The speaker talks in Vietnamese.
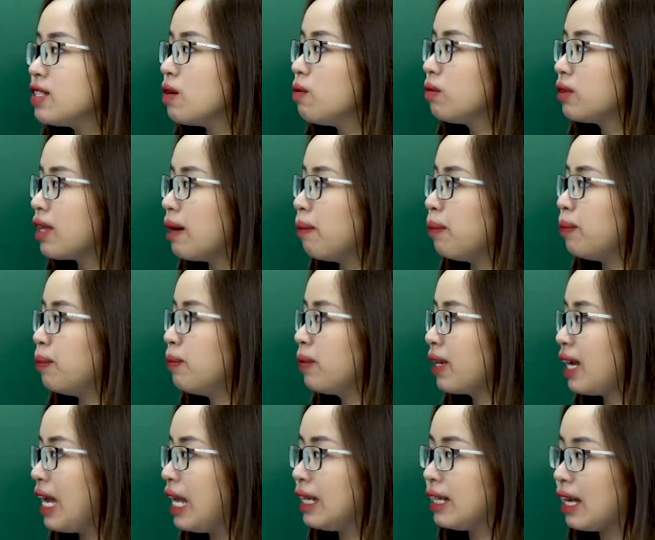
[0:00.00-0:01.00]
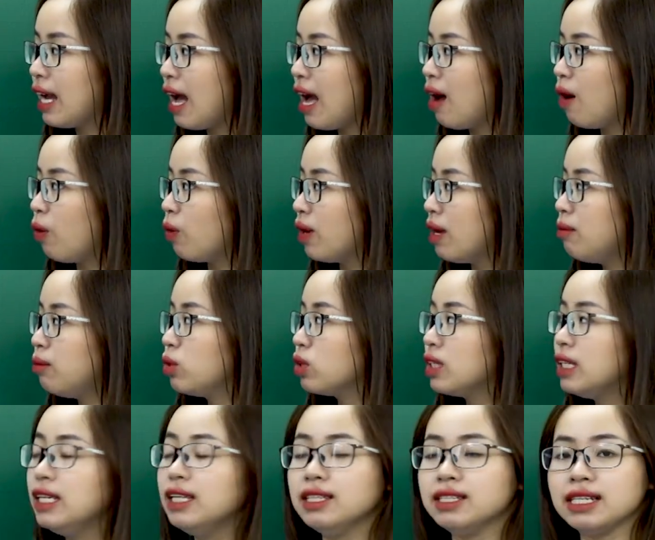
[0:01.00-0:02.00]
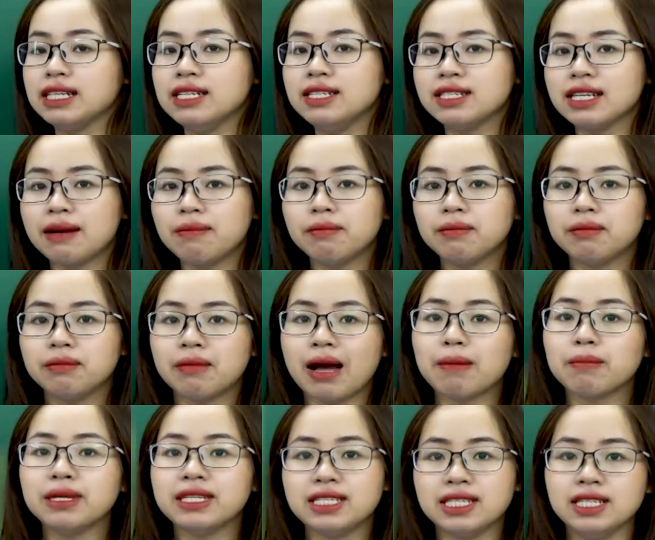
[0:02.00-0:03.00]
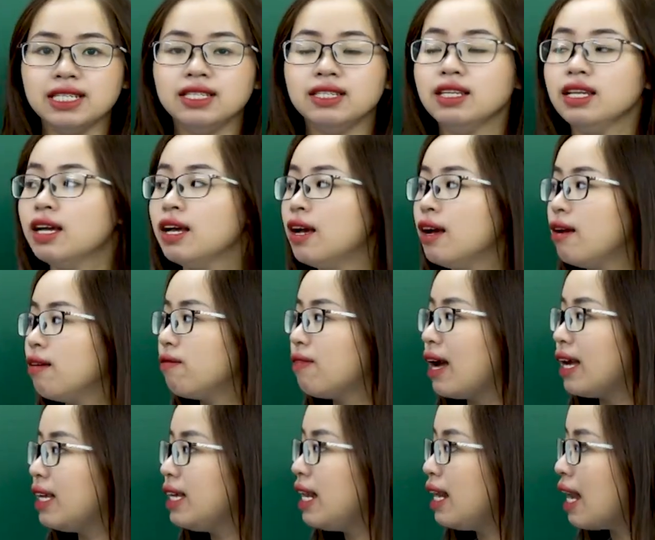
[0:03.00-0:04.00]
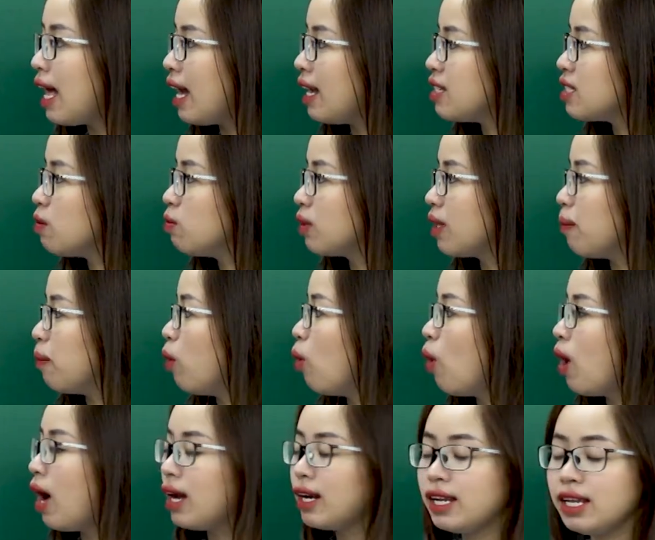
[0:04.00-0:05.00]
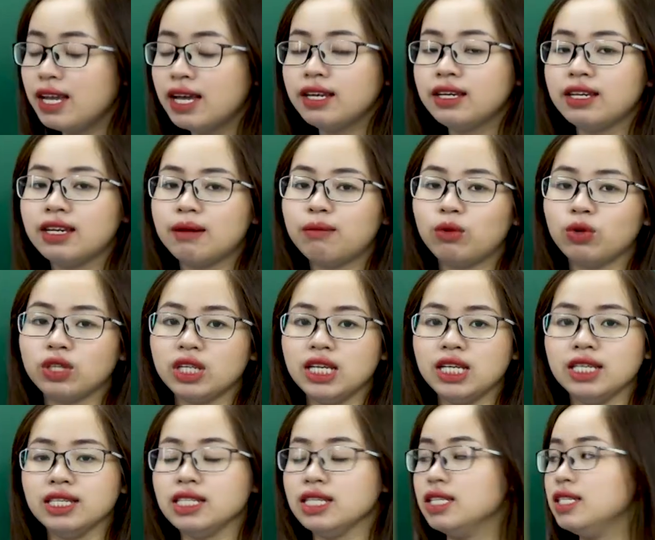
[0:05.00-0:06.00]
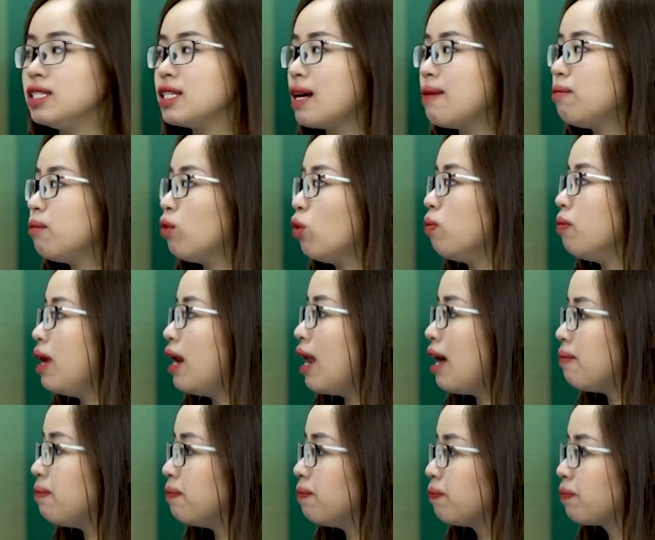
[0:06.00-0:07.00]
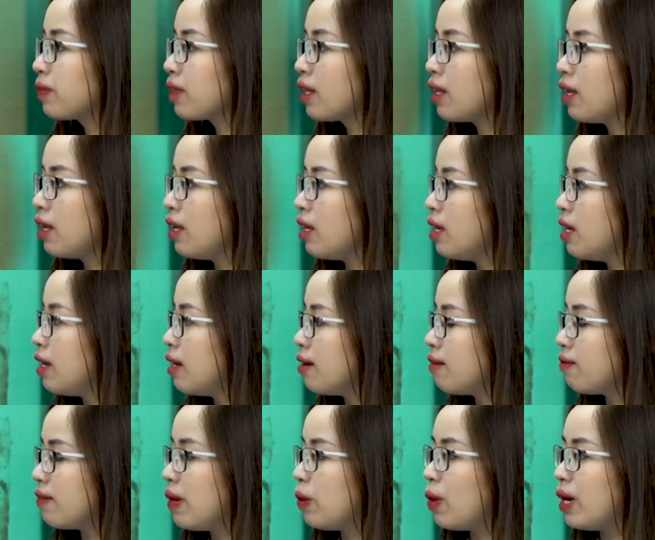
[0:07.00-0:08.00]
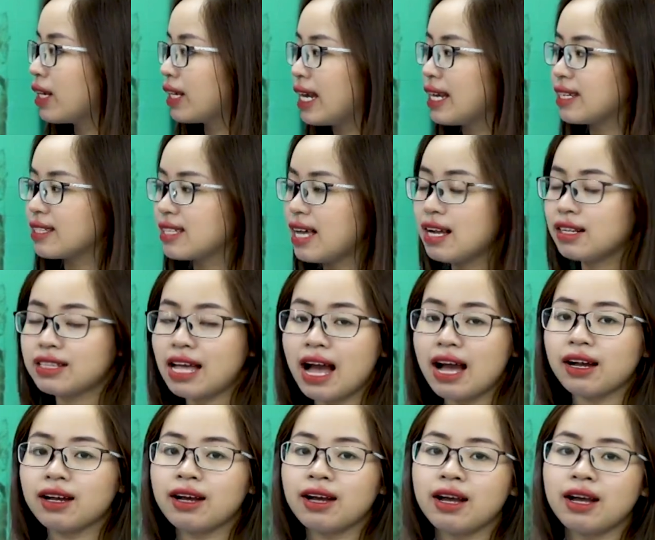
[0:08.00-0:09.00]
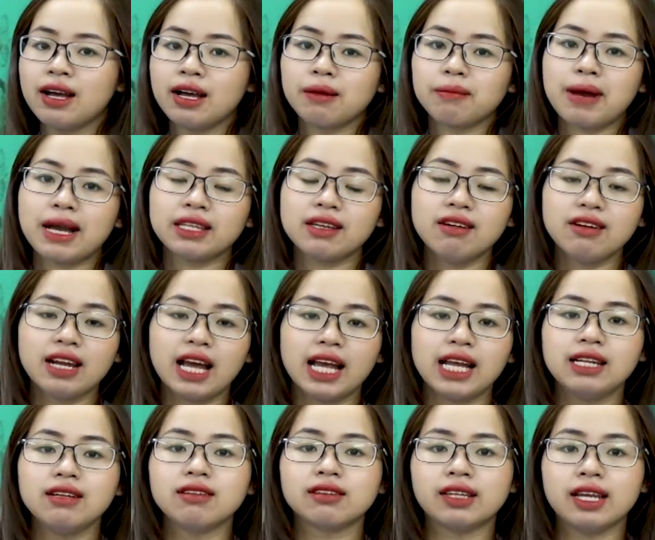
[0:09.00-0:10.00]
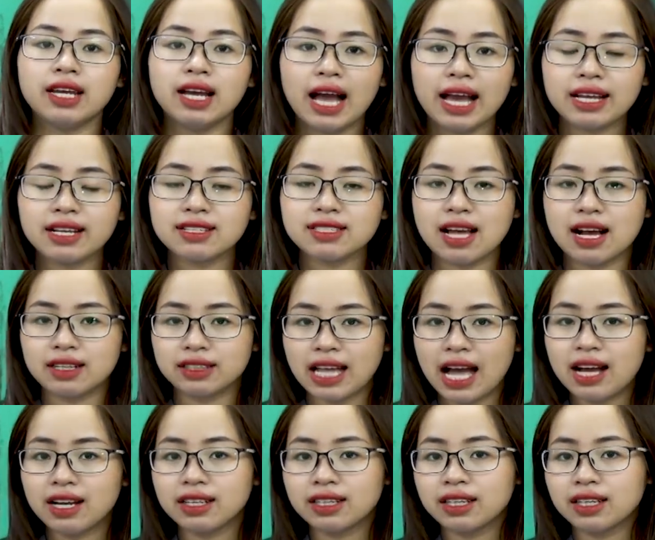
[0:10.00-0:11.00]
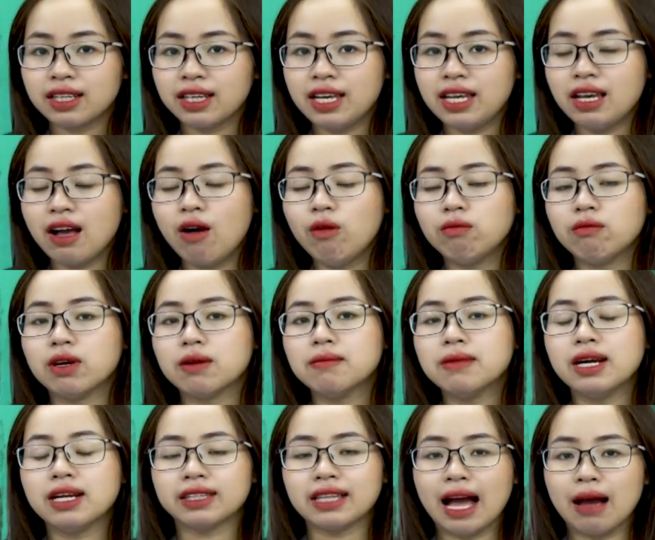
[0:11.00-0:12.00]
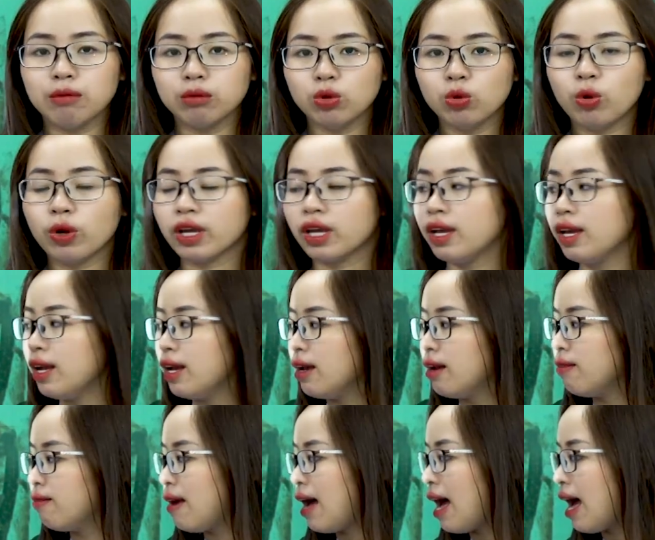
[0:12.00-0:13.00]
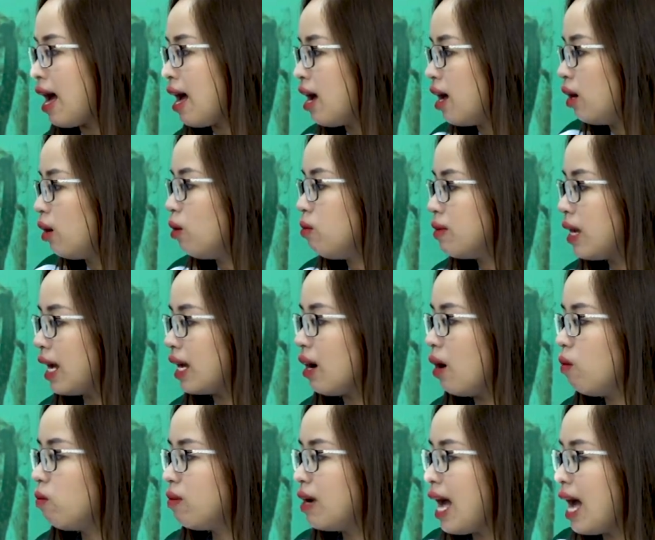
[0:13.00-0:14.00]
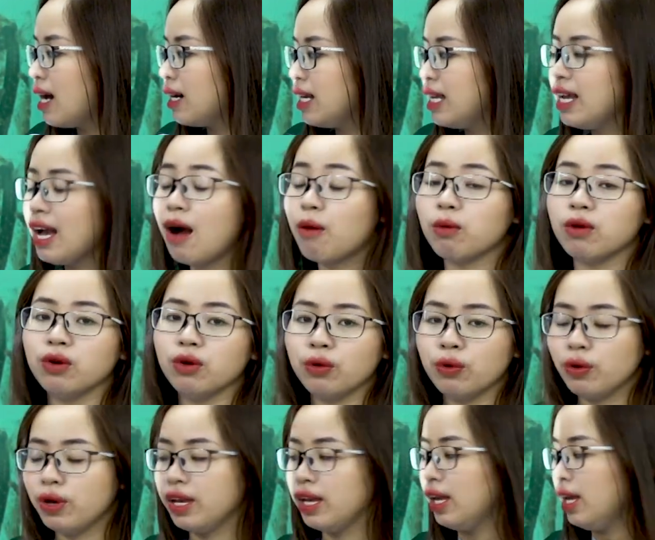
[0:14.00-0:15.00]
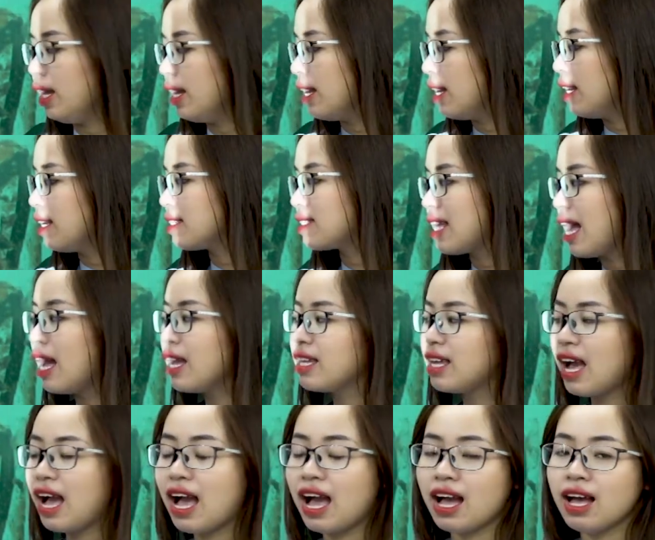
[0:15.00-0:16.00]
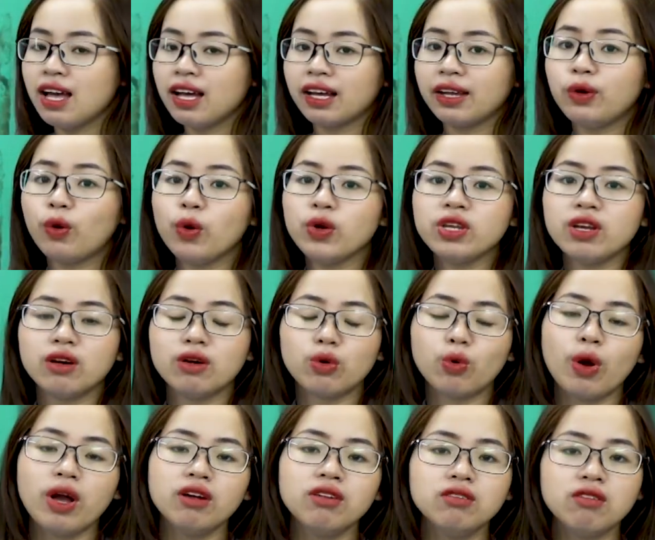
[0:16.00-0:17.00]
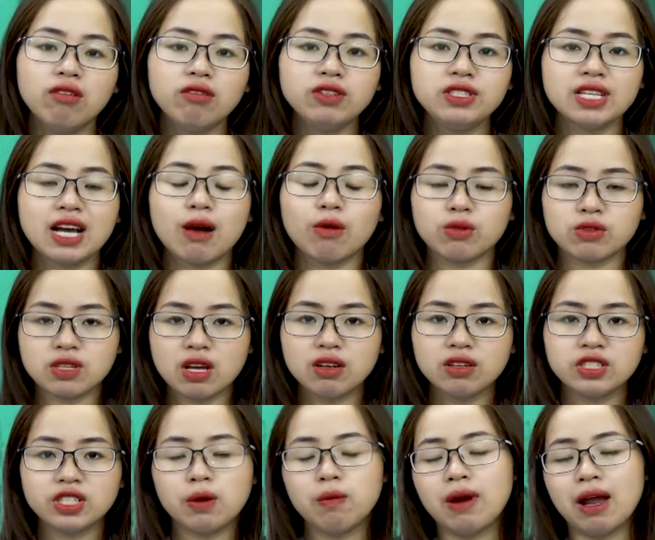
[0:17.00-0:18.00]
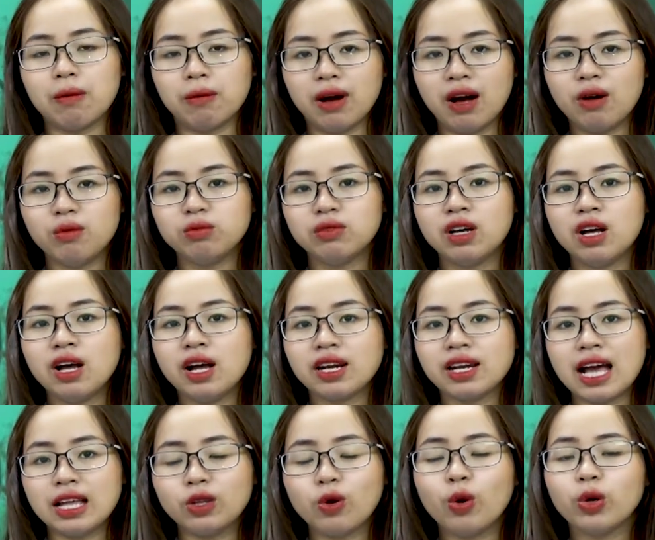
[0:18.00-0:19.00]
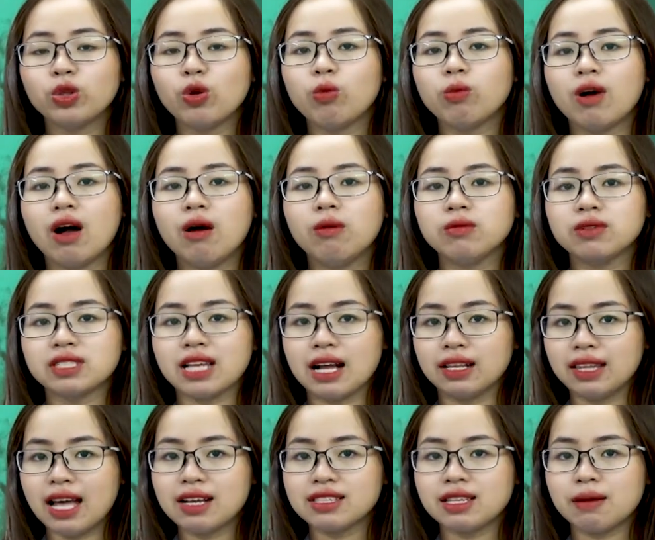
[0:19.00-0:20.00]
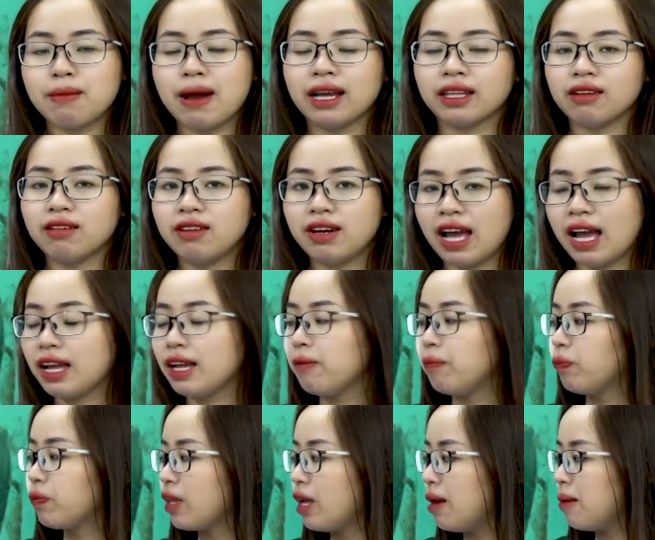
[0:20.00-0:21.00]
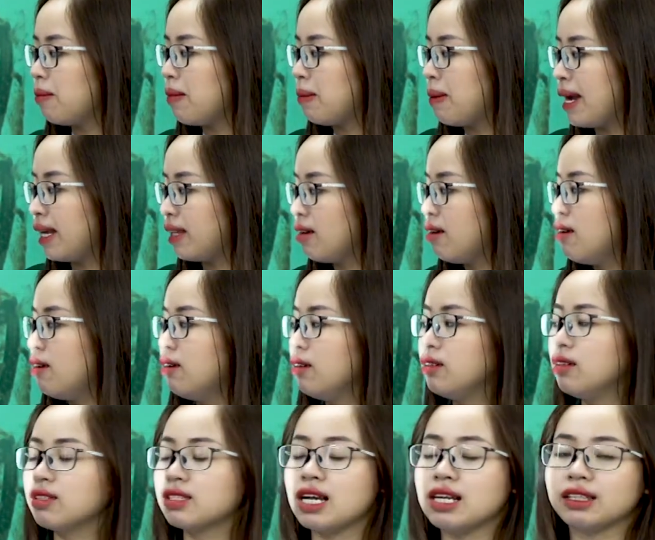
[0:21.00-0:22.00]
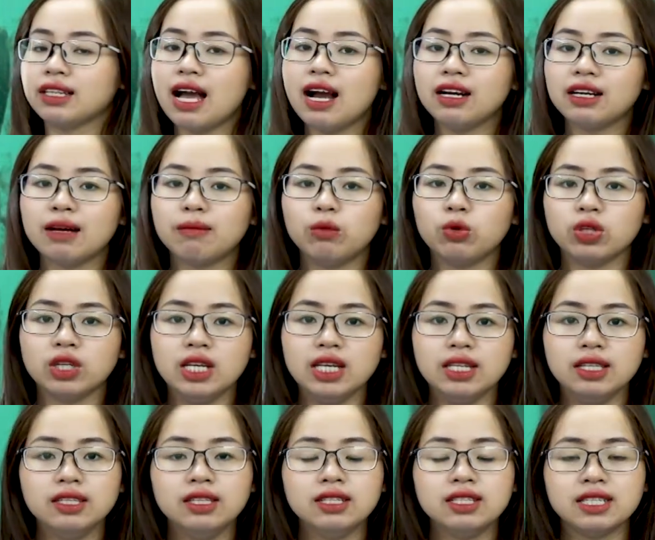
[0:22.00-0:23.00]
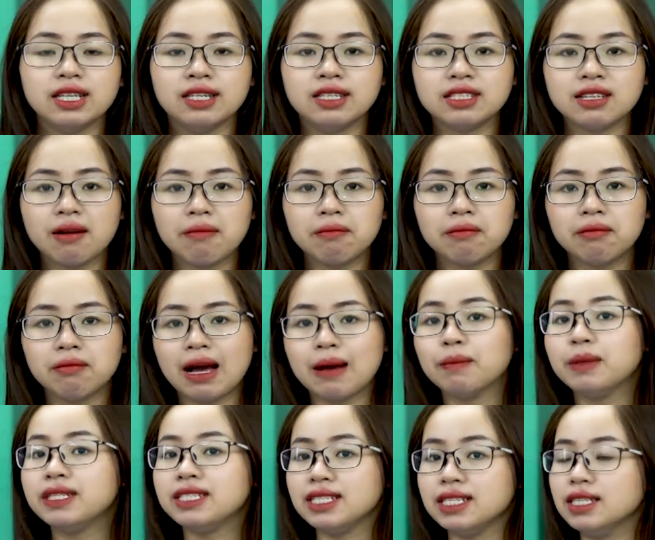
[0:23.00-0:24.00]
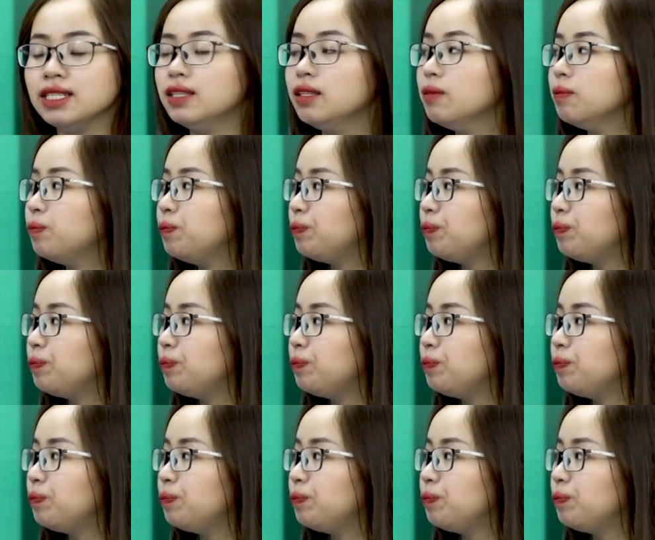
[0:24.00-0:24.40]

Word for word: trong tập Nghẹn Ngào năm 1939 và in lại trong tập Hoa Niên năm 1945. Về hoàn cảnh sáng tác, bài thơ này được Tế Hanh sáng tác khi ông mới 18 tuổi và lúc này ông đang đi học ở Huế, xa nhà, nỗi nhớ quê hương trào dâng trong lòng ông đã thôi thúc ông sáng tác ra bài thơ này. Và bài thơ được sáng tác năm 1939.